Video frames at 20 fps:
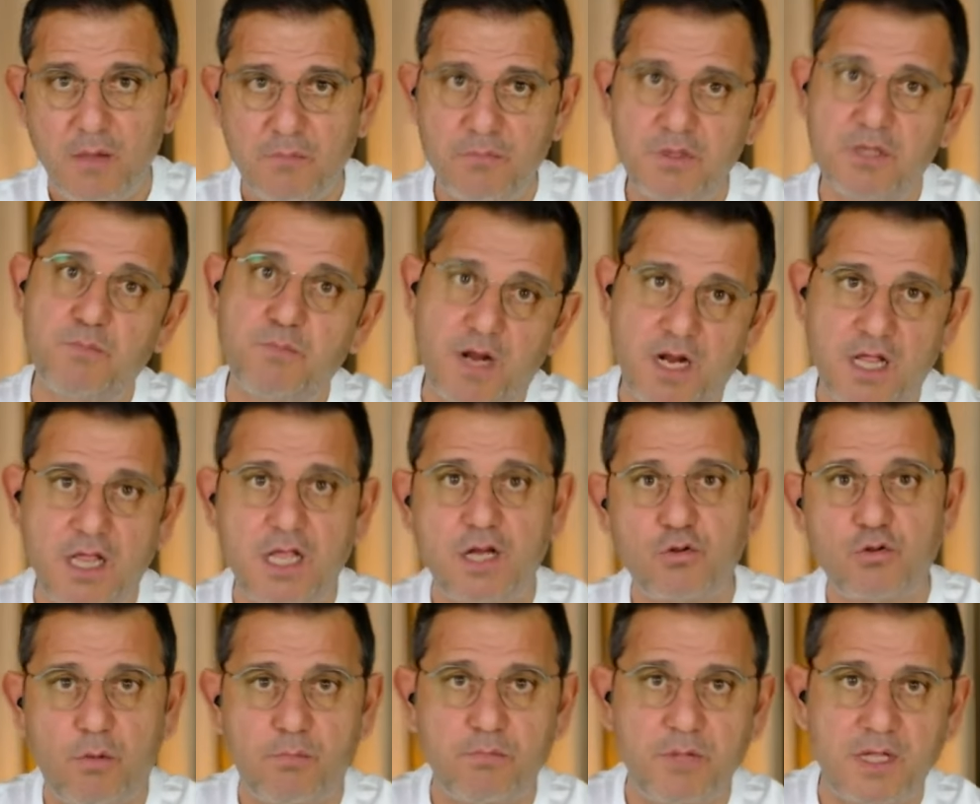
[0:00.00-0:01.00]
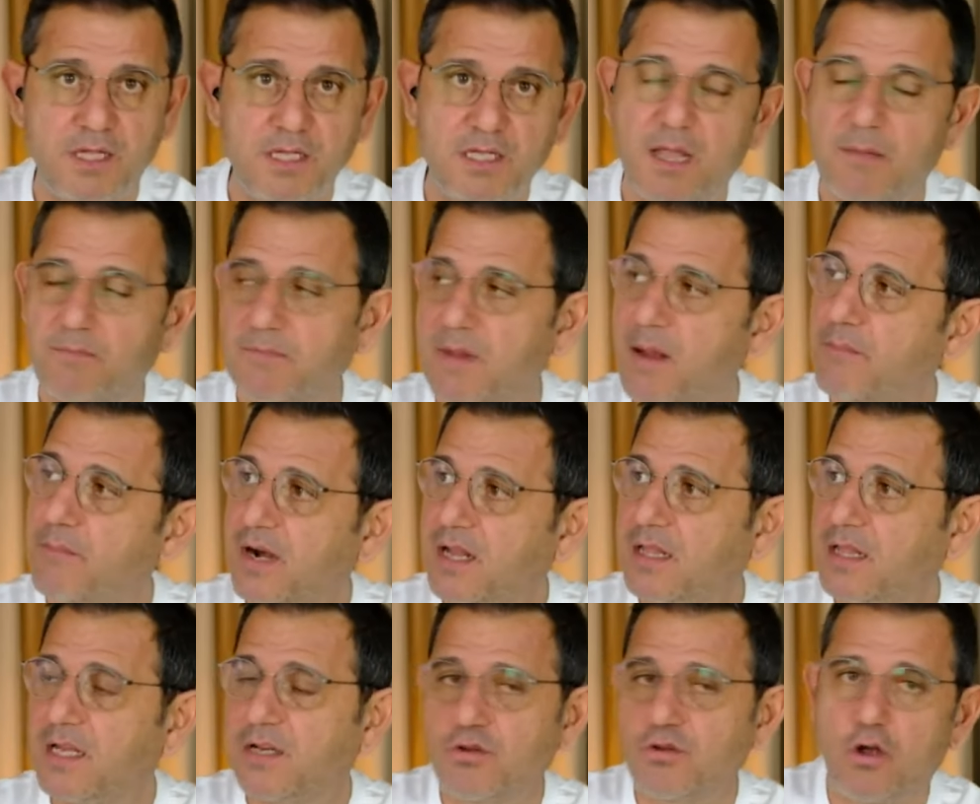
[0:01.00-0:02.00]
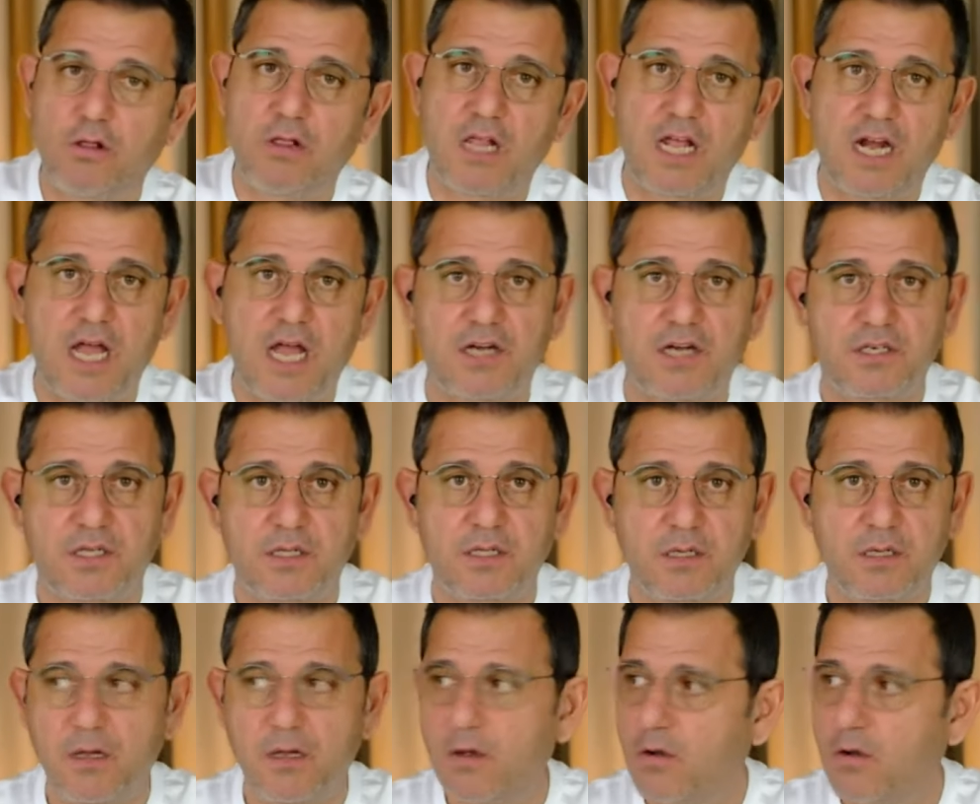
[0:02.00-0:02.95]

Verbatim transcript: Biz paraları topladık, deprem paralarını yollara harcadık.